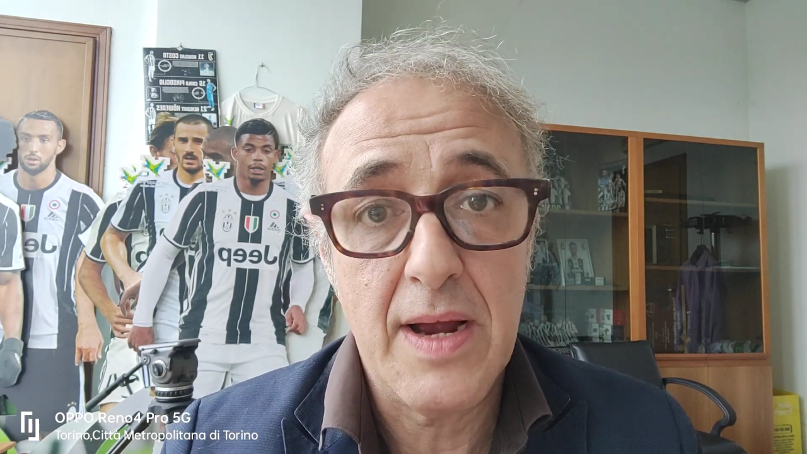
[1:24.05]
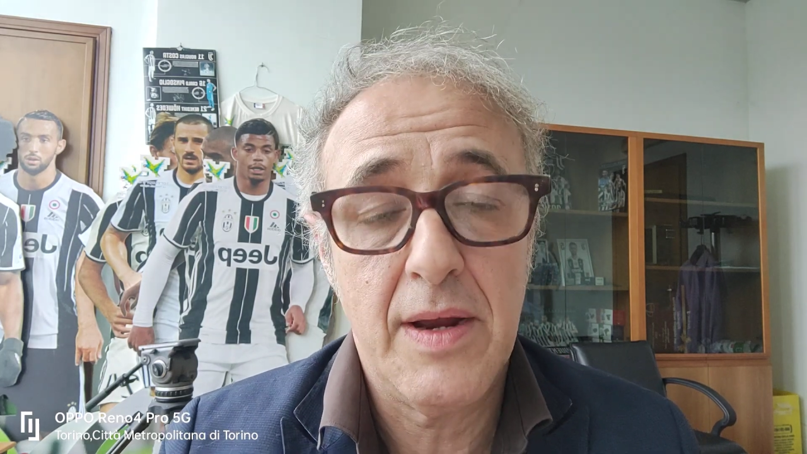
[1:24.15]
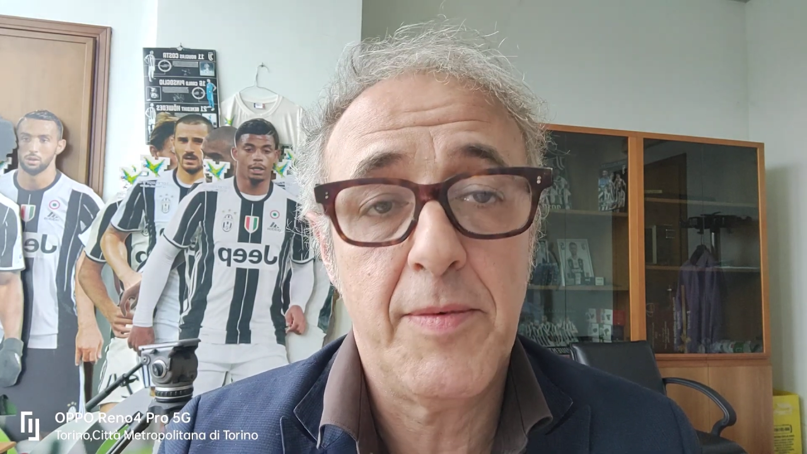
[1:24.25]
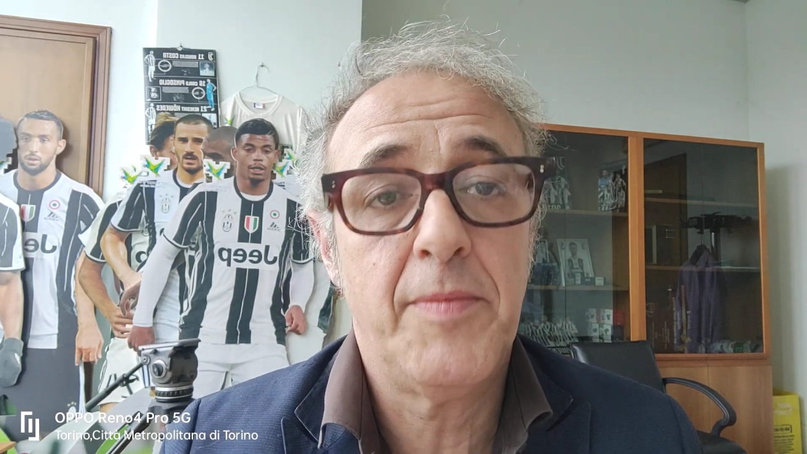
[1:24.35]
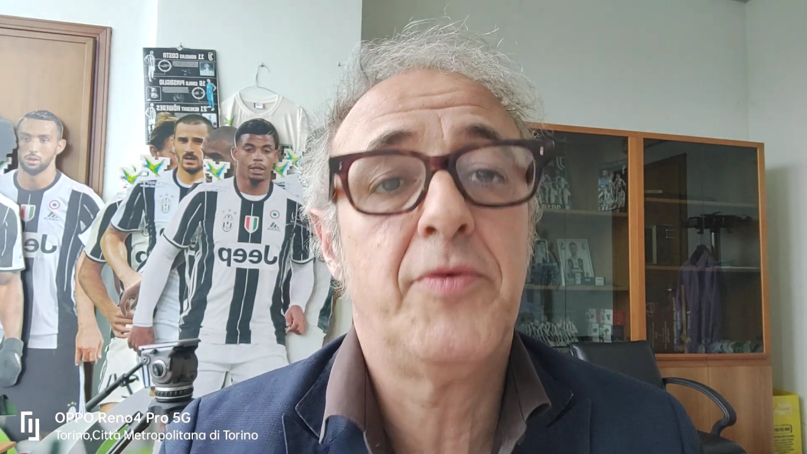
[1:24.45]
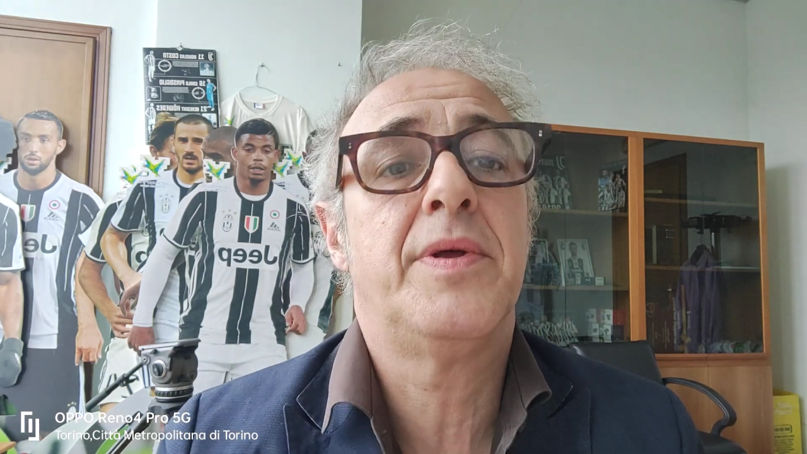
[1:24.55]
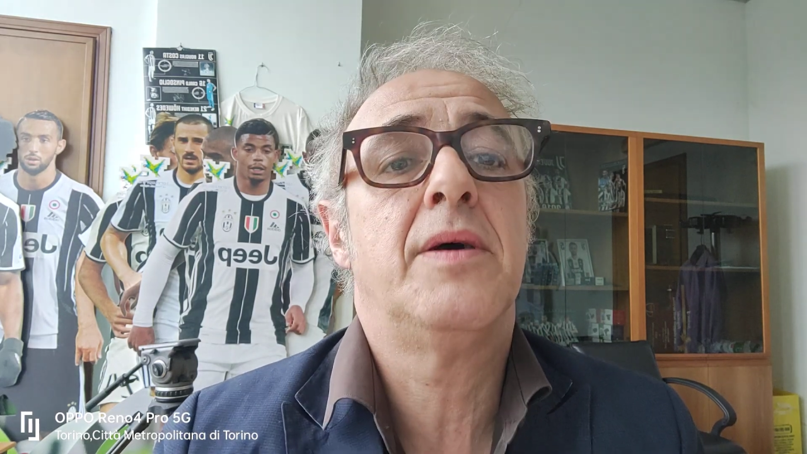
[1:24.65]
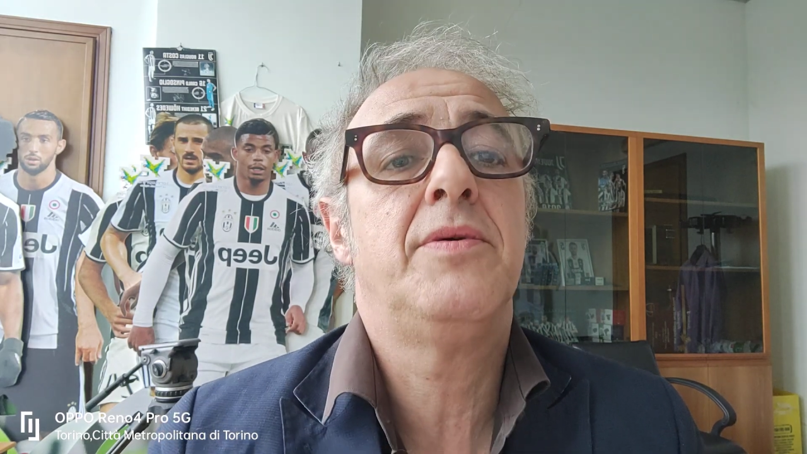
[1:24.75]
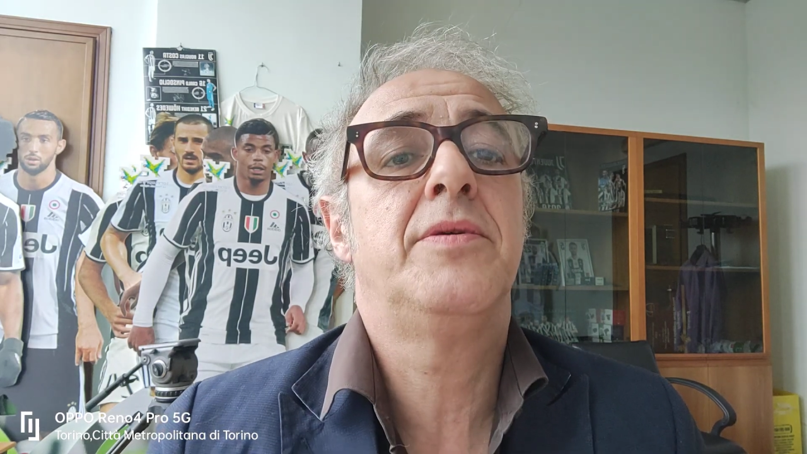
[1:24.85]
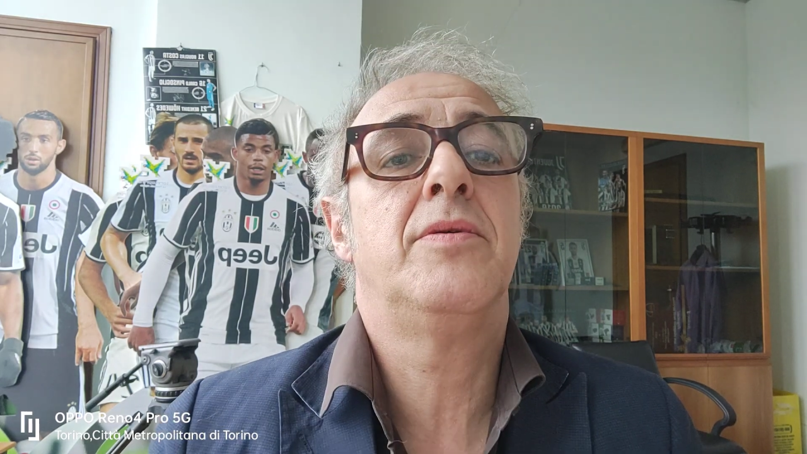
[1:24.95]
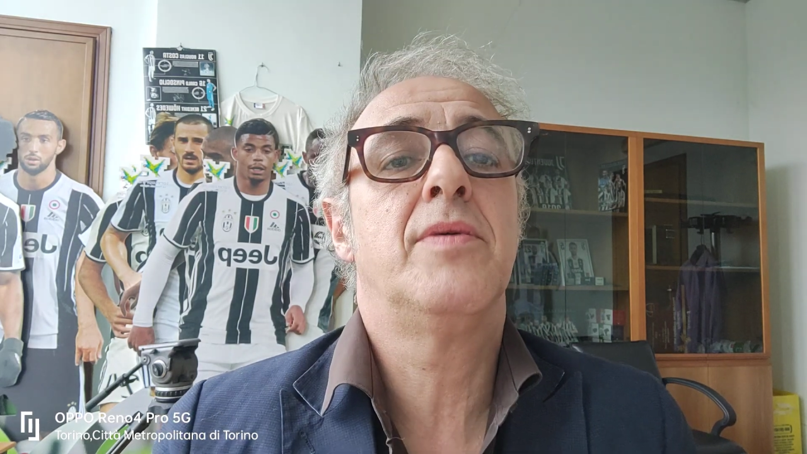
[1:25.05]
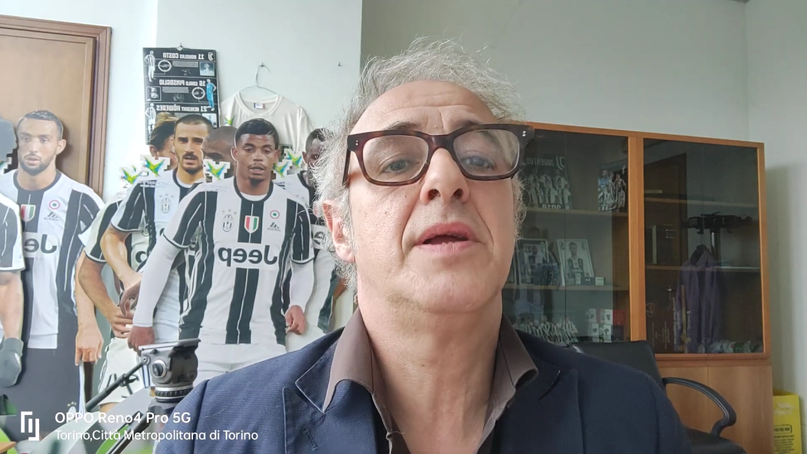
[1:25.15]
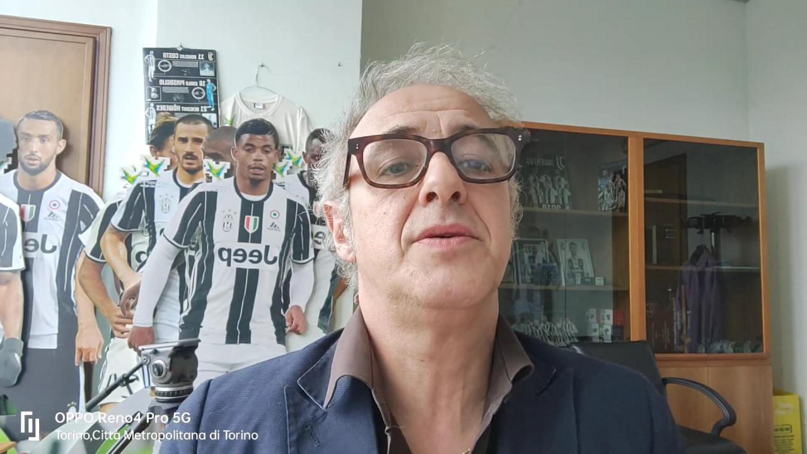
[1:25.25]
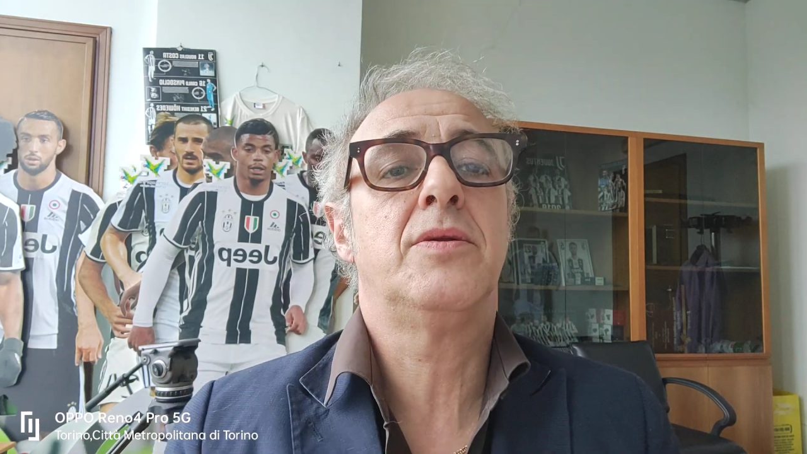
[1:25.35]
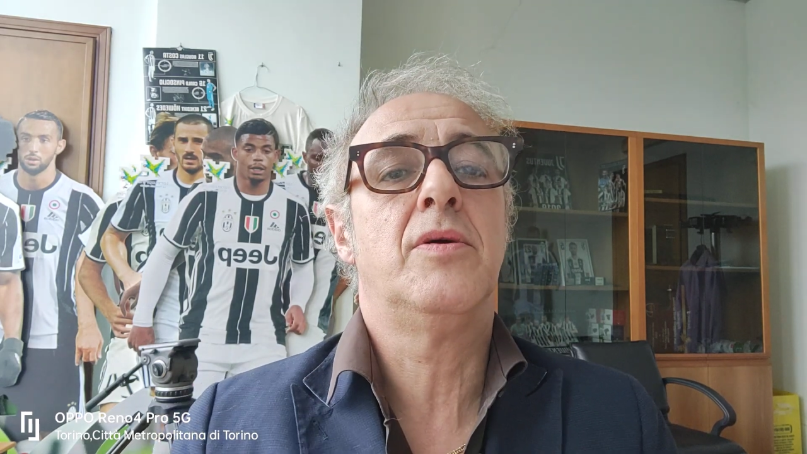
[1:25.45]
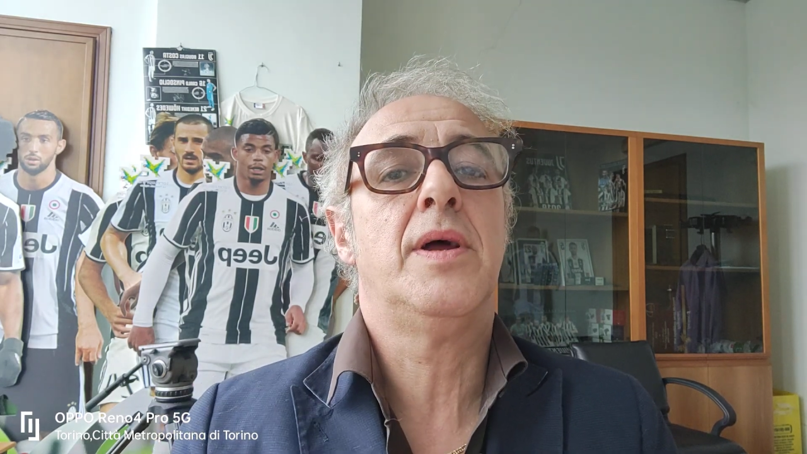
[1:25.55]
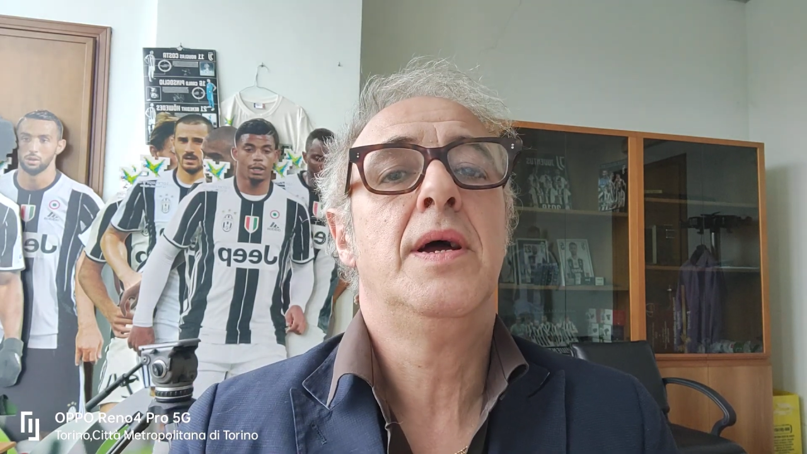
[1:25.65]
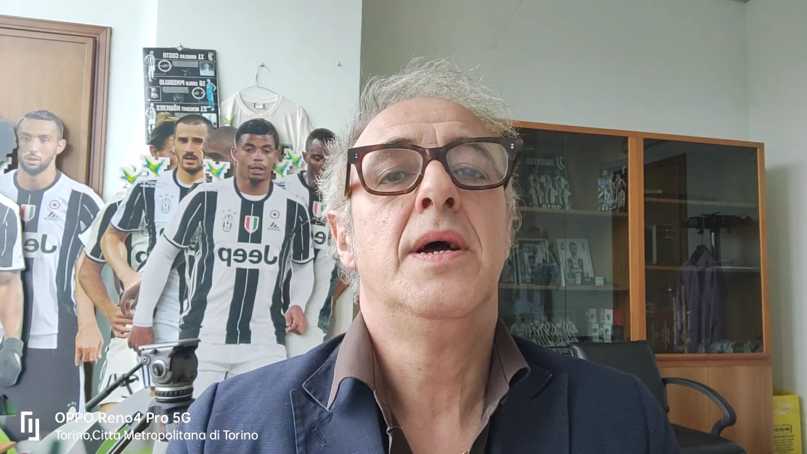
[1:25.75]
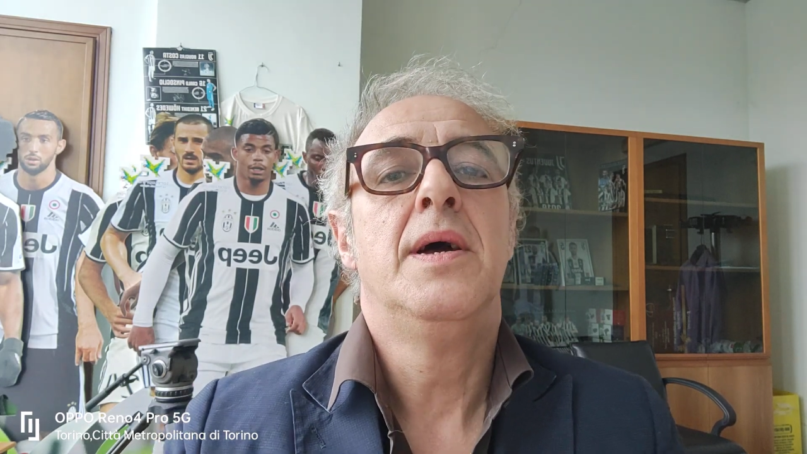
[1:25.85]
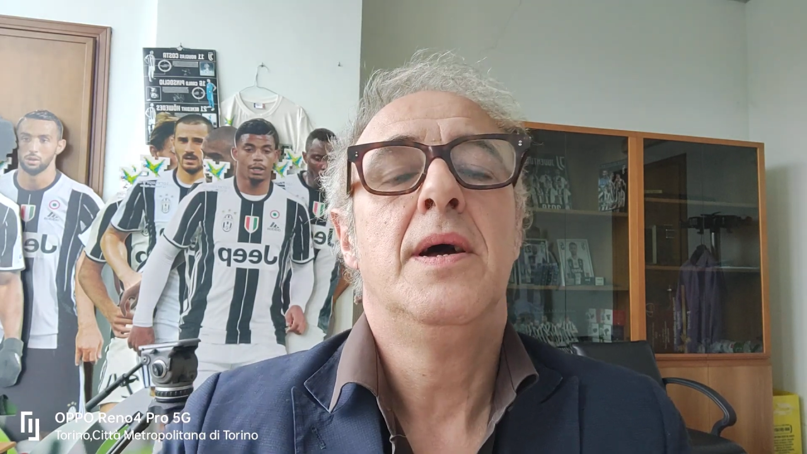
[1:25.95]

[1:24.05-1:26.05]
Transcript: anche proposta l'acquisto di un calciatore